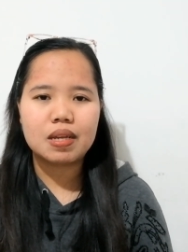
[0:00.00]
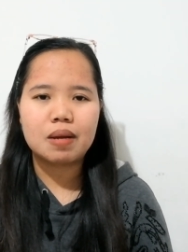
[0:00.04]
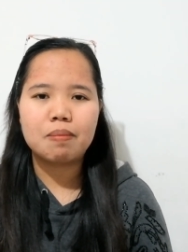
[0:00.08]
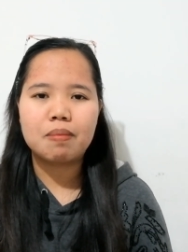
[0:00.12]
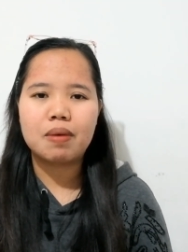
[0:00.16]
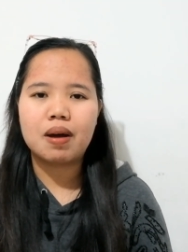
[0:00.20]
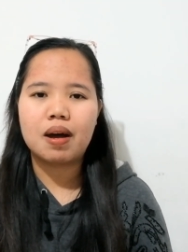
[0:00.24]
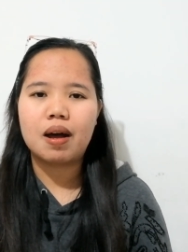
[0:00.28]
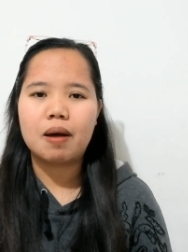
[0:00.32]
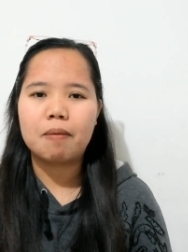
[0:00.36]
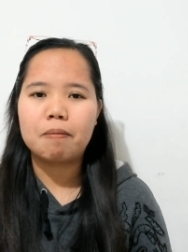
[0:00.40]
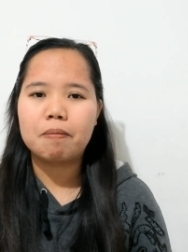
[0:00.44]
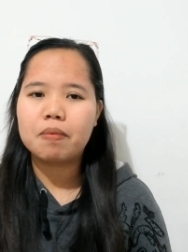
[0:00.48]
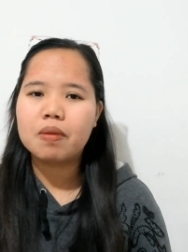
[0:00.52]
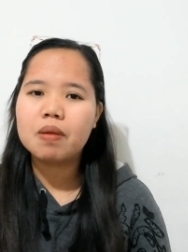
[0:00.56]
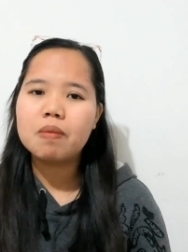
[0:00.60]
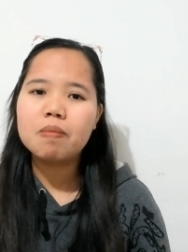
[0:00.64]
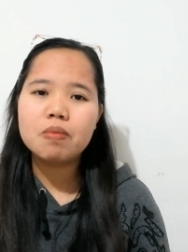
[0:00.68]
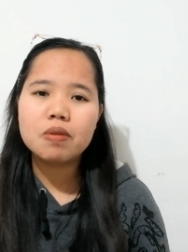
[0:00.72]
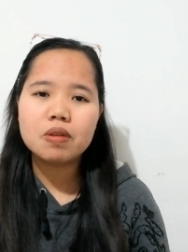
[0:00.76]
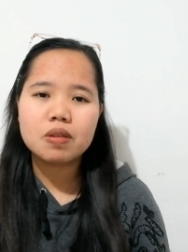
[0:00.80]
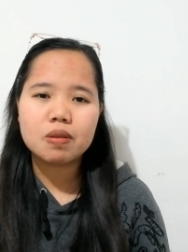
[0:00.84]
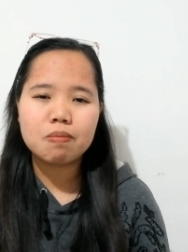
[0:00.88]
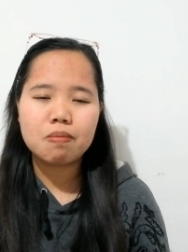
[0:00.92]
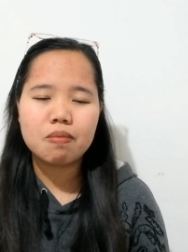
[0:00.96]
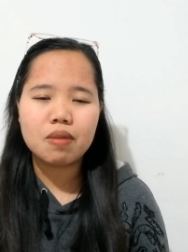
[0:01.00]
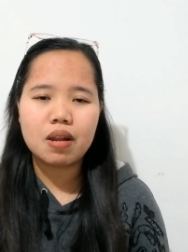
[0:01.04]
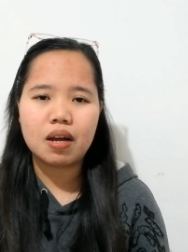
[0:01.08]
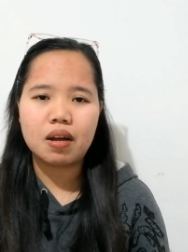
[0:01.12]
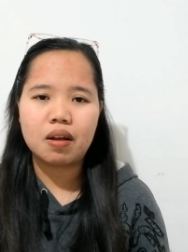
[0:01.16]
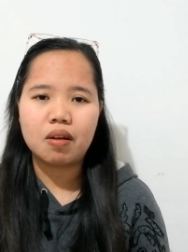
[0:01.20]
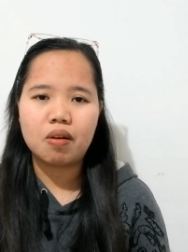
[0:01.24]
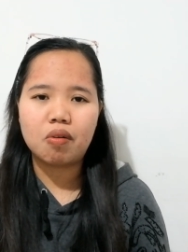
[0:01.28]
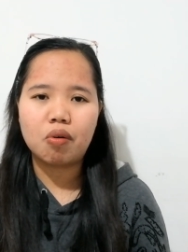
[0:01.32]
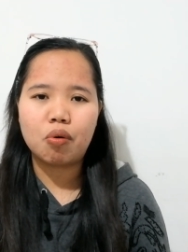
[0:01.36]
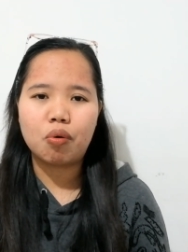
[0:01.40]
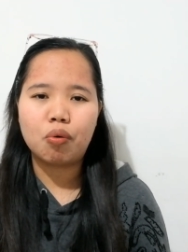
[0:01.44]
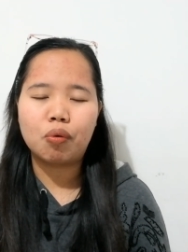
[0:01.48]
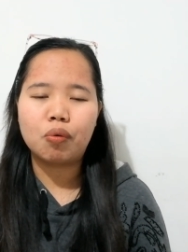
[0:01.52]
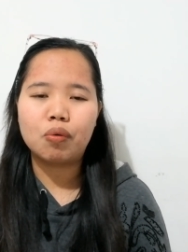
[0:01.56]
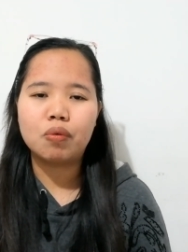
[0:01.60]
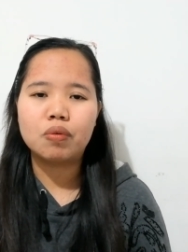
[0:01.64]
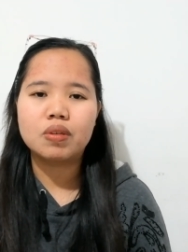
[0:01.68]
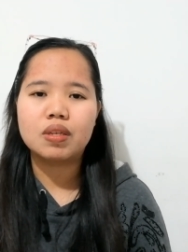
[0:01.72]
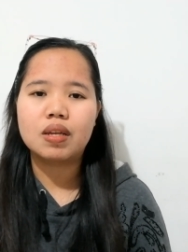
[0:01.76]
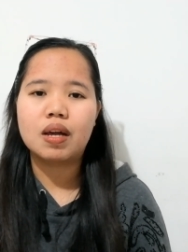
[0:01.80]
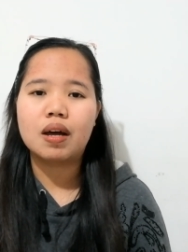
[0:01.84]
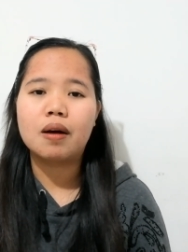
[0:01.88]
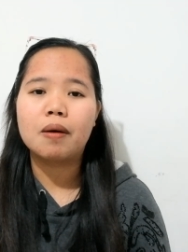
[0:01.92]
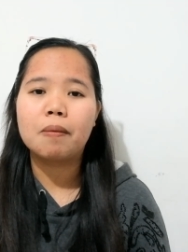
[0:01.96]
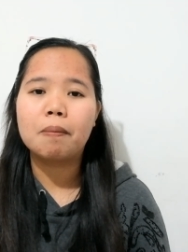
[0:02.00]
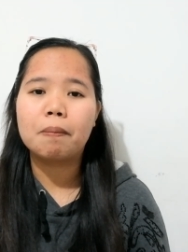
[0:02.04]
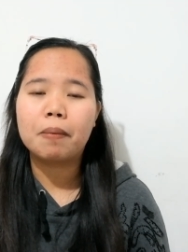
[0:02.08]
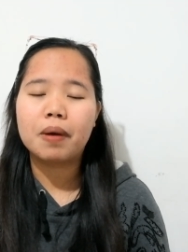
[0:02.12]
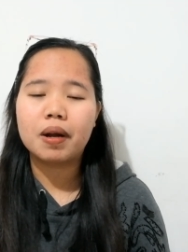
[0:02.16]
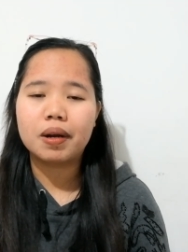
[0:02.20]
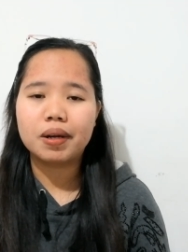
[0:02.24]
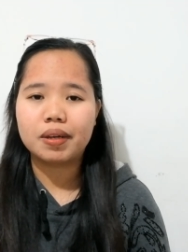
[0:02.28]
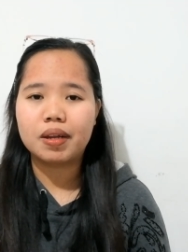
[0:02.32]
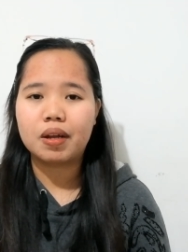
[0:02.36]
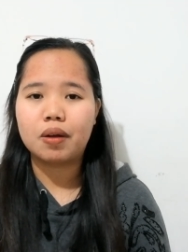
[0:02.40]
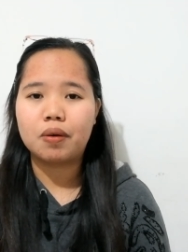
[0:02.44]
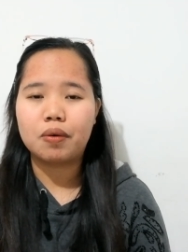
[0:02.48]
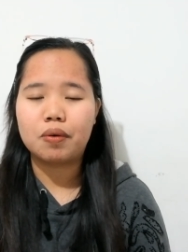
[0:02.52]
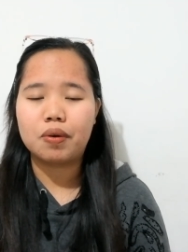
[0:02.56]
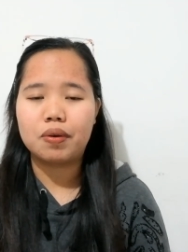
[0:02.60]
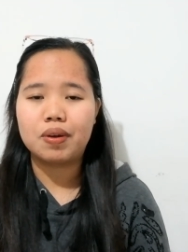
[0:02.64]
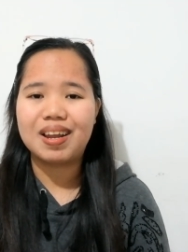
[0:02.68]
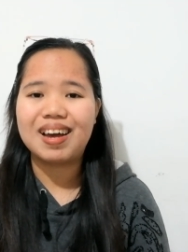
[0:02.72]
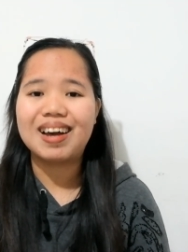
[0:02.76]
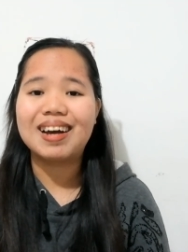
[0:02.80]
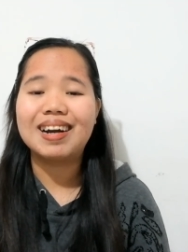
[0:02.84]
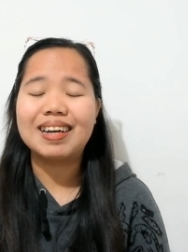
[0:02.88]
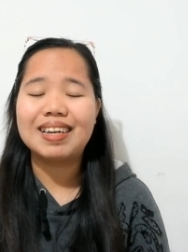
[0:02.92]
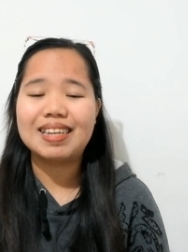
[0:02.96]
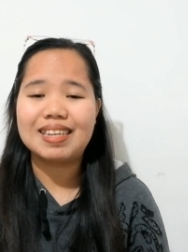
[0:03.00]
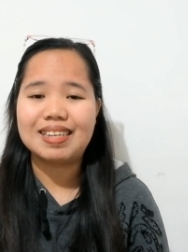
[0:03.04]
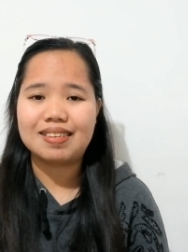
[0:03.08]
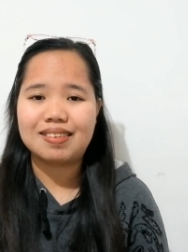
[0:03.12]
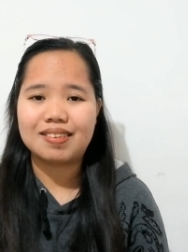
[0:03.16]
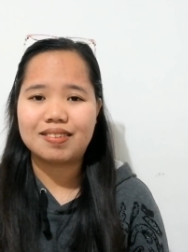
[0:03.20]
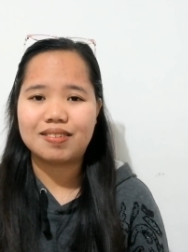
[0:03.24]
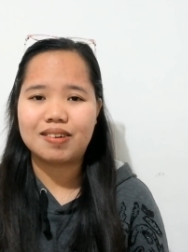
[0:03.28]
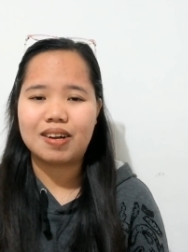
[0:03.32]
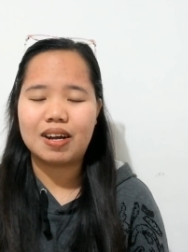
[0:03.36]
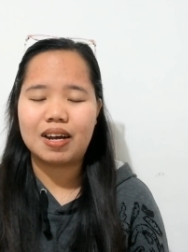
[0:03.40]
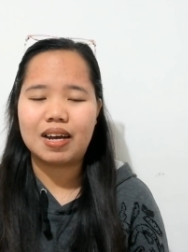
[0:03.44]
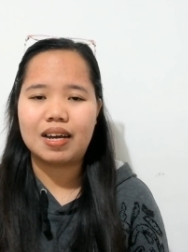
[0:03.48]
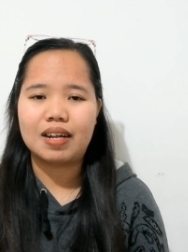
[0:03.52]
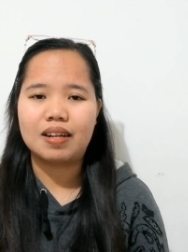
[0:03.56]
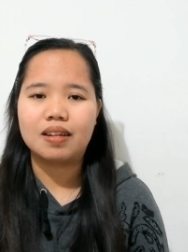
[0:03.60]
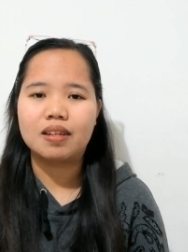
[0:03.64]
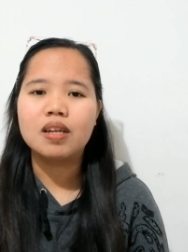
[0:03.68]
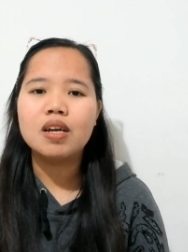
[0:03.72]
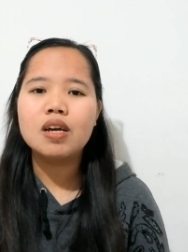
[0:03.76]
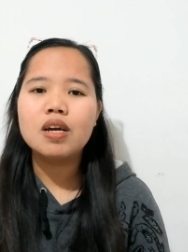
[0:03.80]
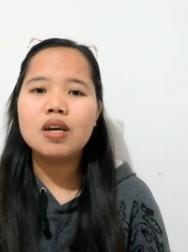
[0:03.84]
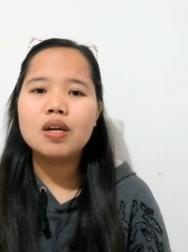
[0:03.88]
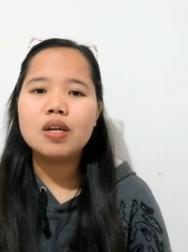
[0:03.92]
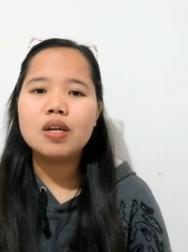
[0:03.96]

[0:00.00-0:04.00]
sa mga previous vlog ko kung saan part ako ng Israel.